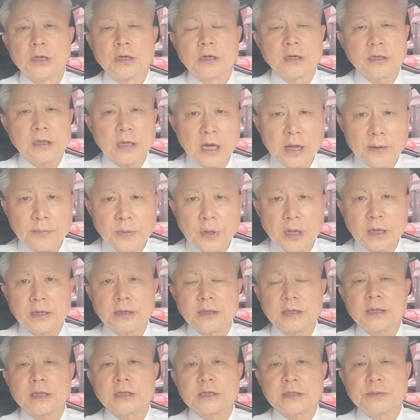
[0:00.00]
그 다음날
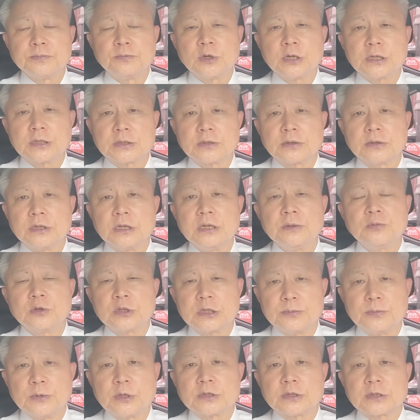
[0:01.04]
이렇게 신문에서 일부
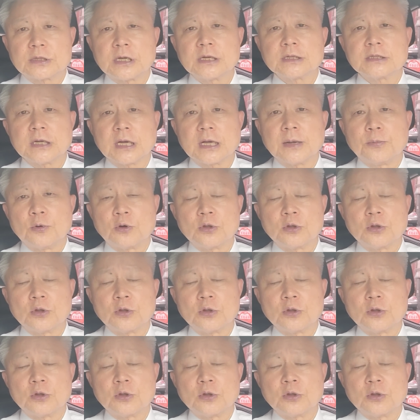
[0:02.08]
신문에서 상세하게